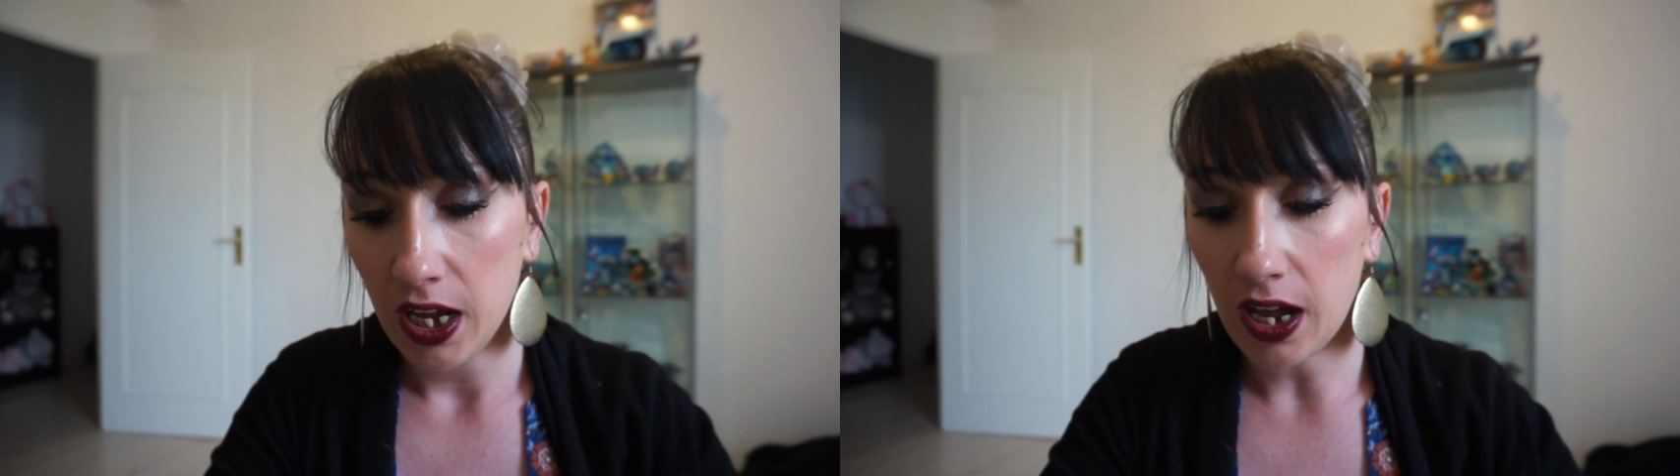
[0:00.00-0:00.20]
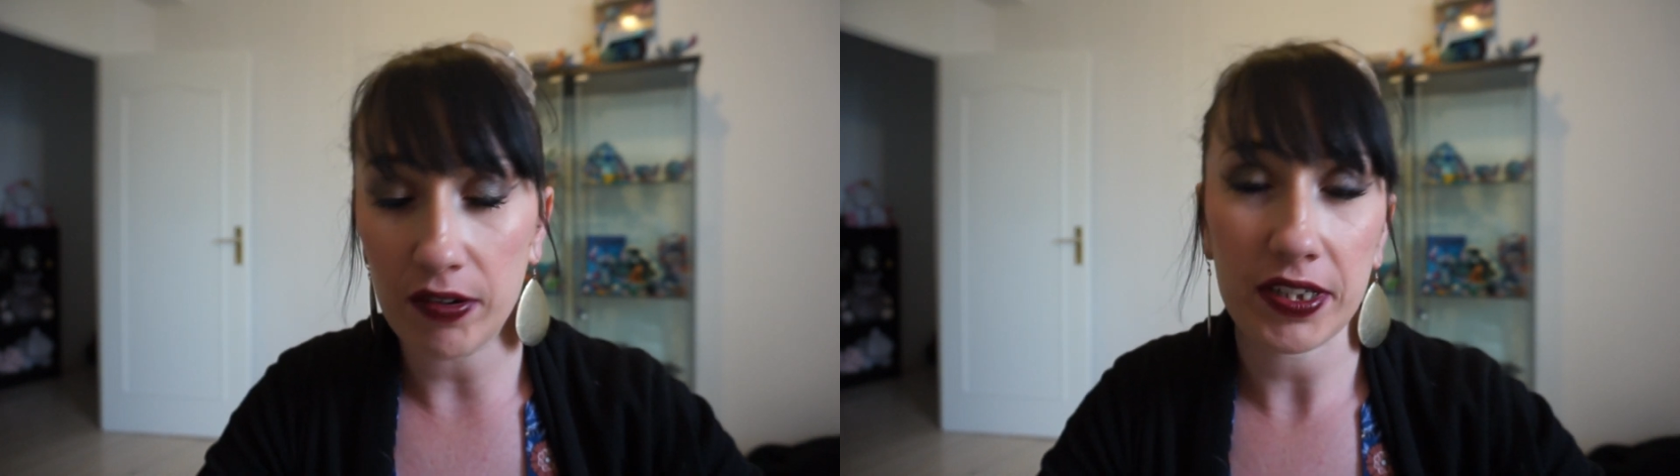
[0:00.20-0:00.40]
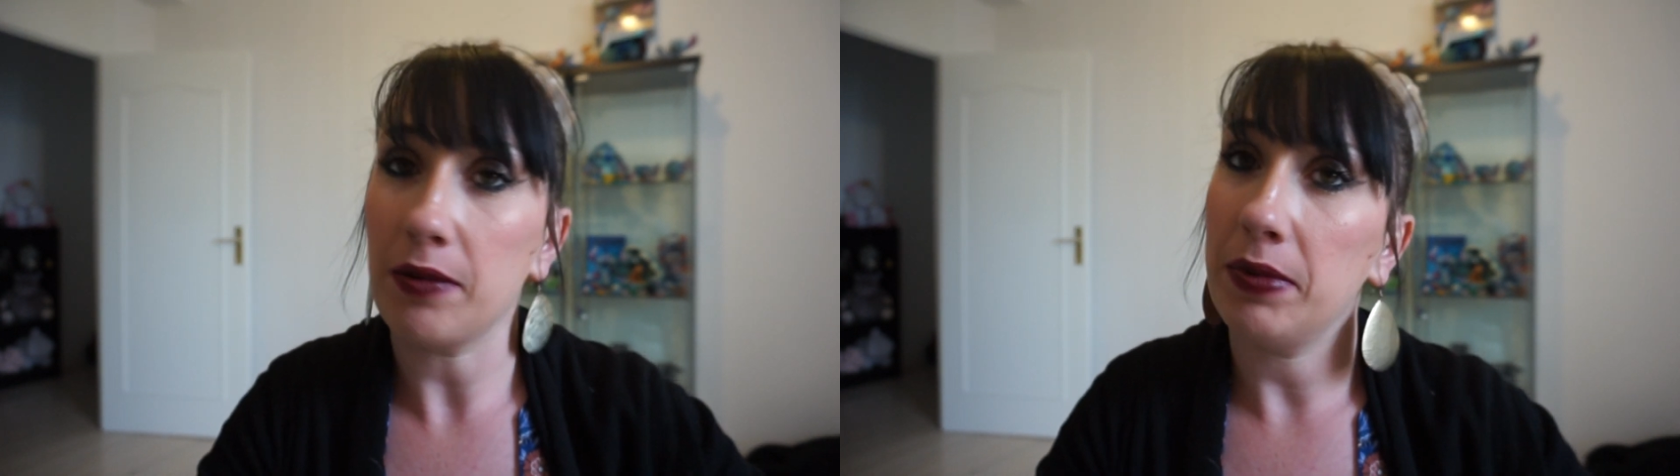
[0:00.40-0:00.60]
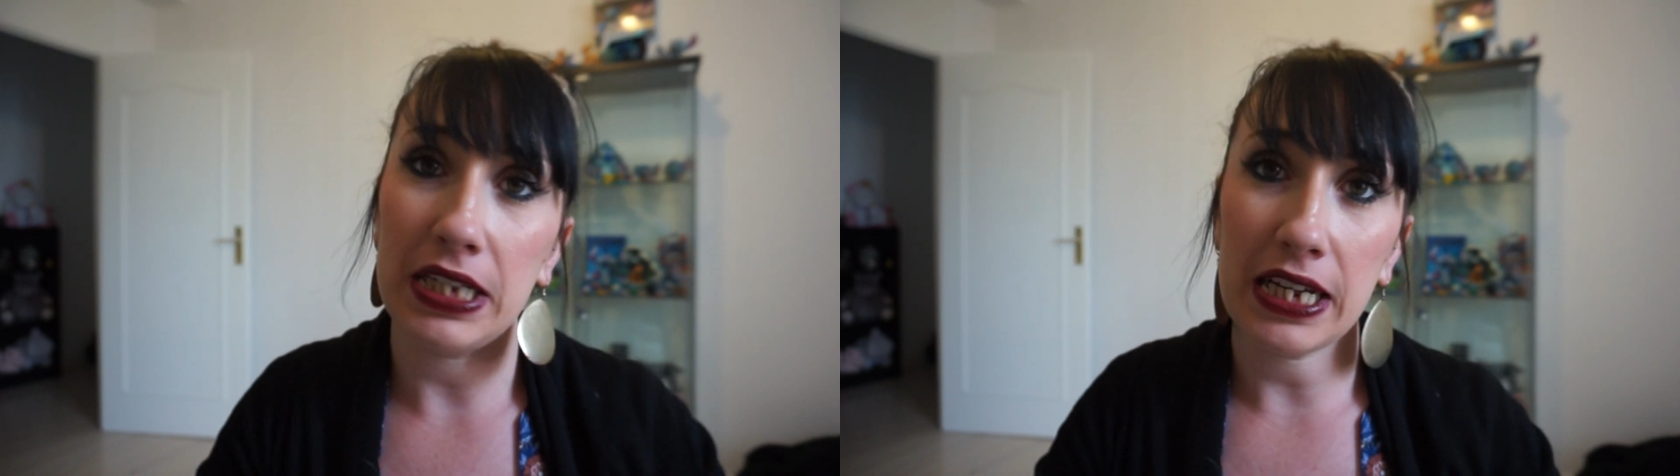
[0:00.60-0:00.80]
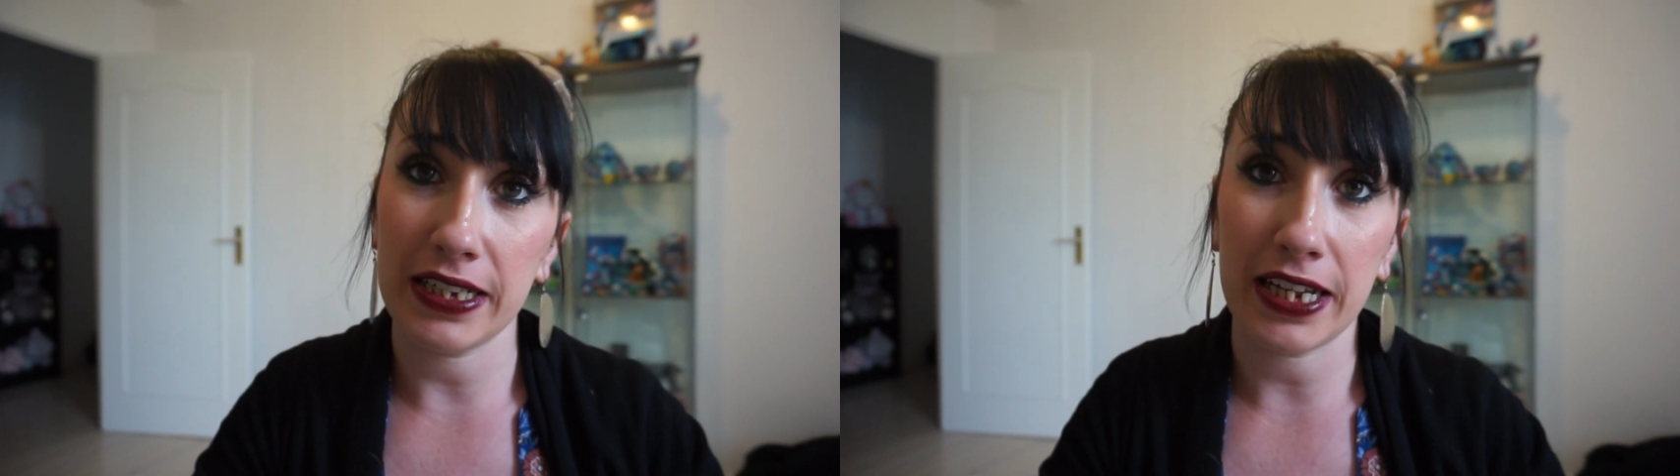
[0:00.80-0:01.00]
Avec un
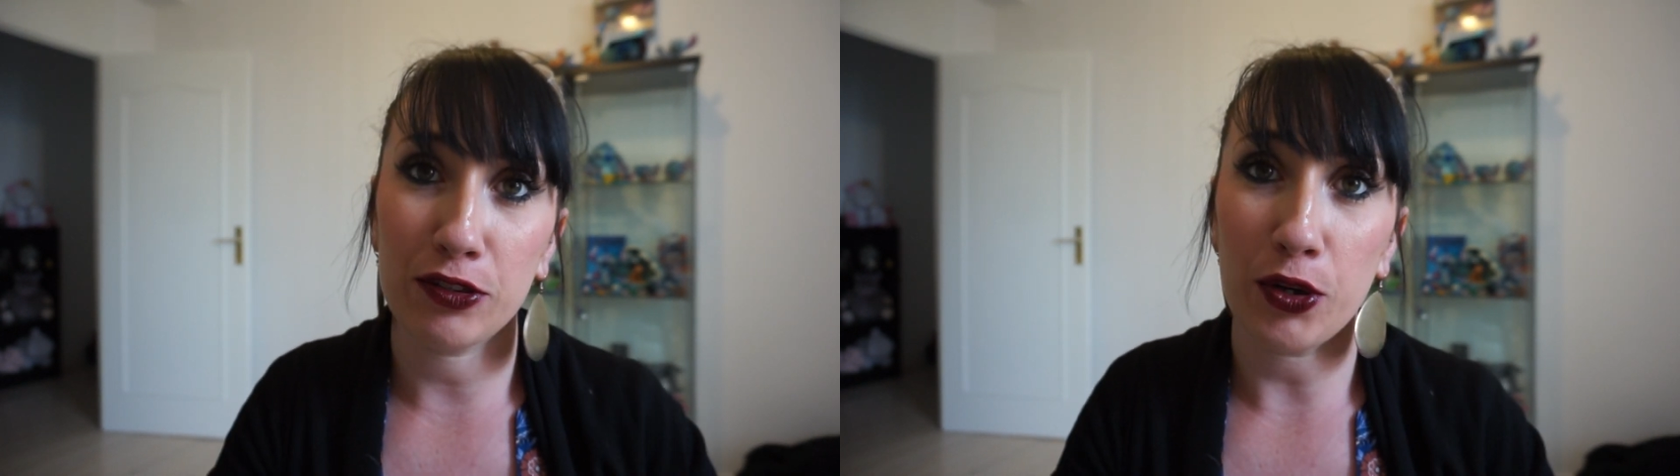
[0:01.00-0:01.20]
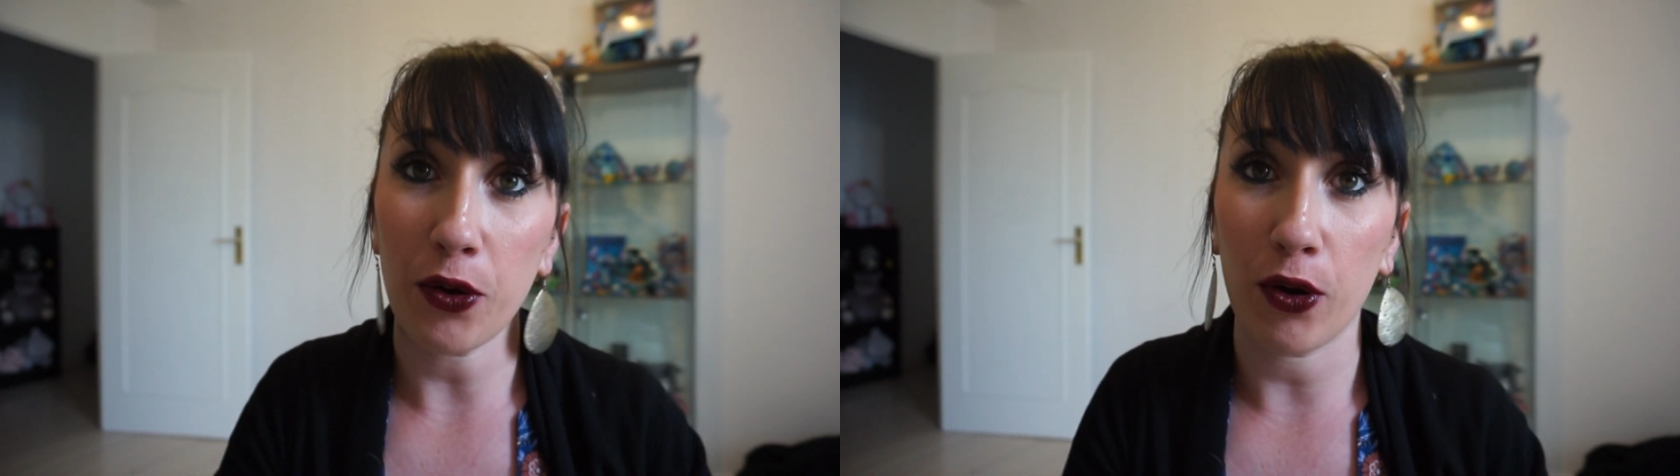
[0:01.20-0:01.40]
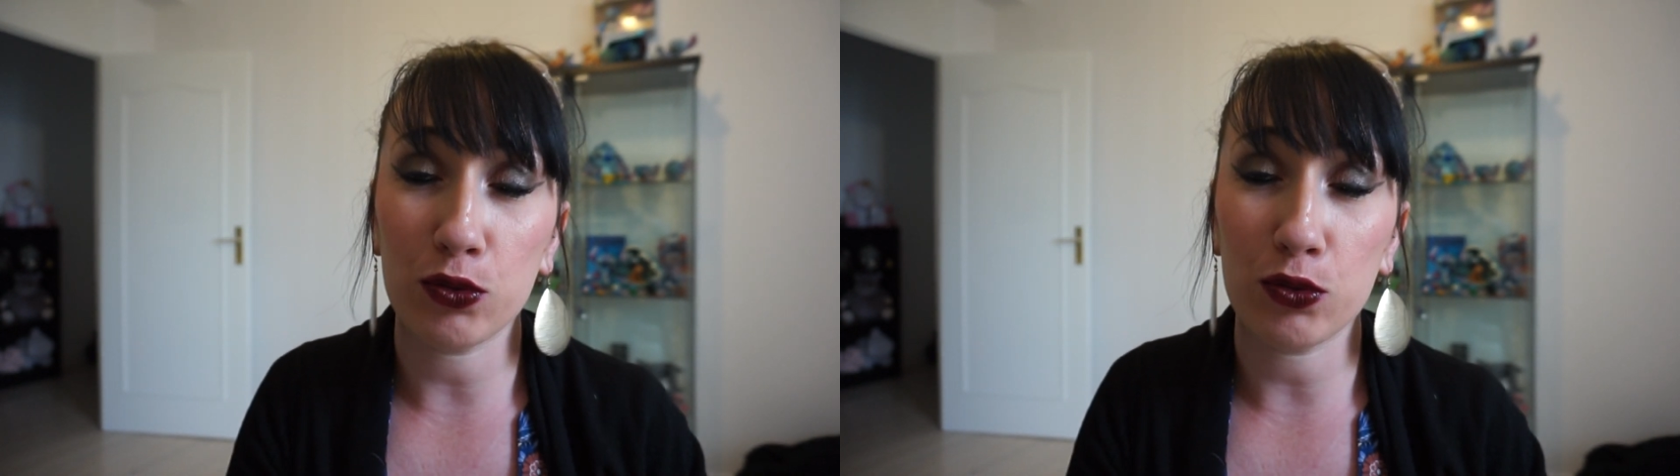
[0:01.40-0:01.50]
bail highlighter, euh,